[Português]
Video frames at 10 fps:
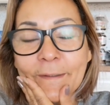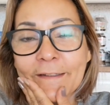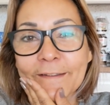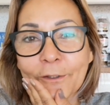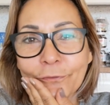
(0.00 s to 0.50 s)
porque
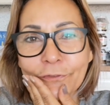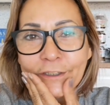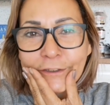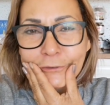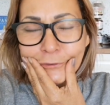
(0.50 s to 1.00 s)
eles estão
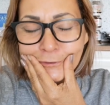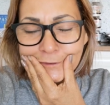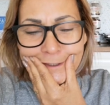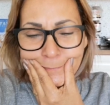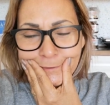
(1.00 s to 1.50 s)
vindo.
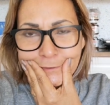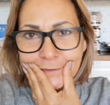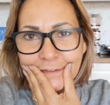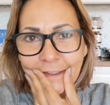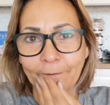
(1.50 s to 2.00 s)
Ai, meu Deus
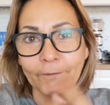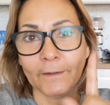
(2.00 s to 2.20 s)
do céu.